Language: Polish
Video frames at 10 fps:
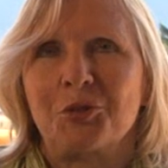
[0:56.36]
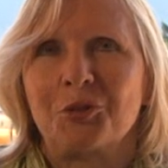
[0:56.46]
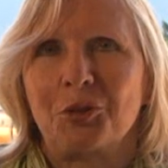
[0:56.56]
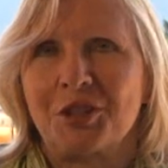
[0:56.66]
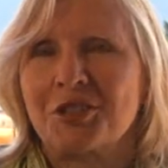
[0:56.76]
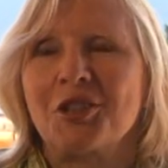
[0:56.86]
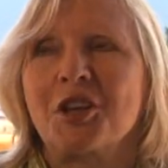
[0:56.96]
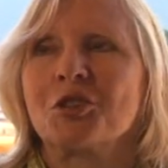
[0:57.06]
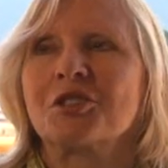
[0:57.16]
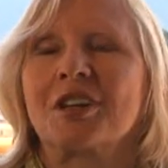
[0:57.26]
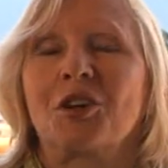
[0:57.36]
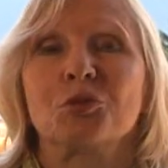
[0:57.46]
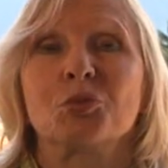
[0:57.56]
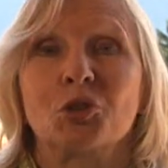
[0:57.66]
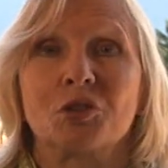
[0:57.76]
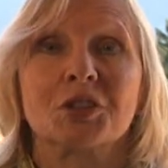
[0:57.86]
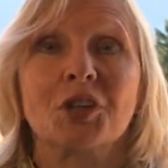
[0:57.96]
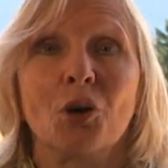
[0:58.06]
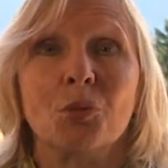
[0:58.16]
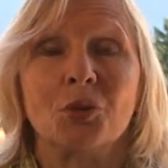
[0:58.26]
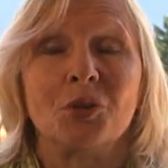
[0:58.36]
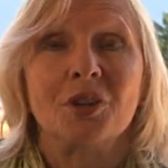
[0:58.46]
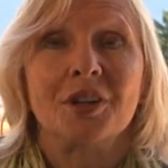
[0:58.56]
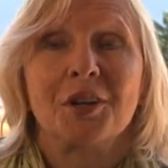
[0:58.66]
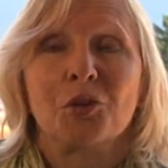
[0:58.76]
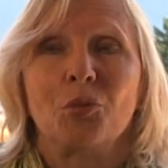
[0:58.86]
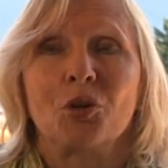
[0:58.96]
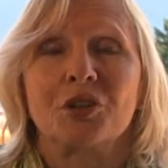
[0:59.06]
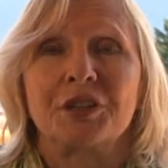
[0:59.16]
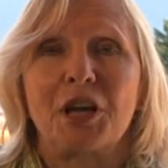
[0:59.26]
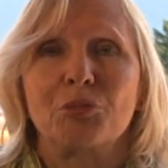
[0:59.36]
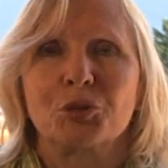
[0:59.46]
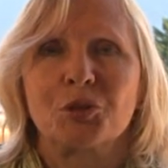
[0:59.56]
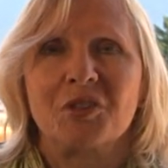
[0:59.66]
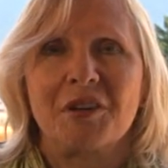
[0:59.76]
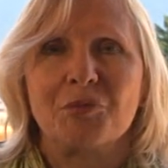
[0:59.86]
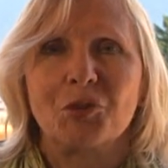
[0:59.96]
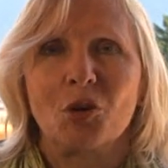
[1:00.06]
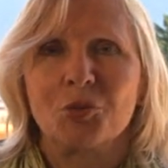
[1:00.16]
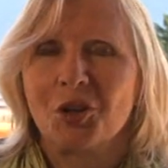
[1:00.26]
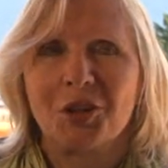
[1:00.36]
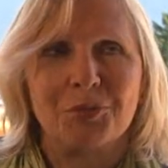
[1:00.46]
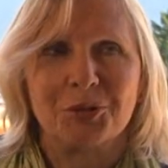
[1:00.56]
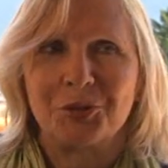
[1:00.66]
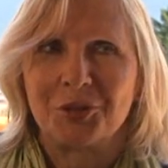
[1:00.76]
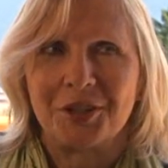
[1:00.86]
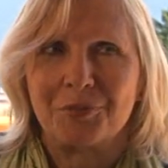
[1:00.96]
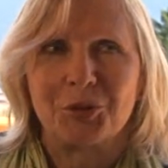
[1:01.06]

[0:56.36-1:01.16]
y, zaczynać od tego, od budowy domu, bo ja budowałam dom i ona buduje,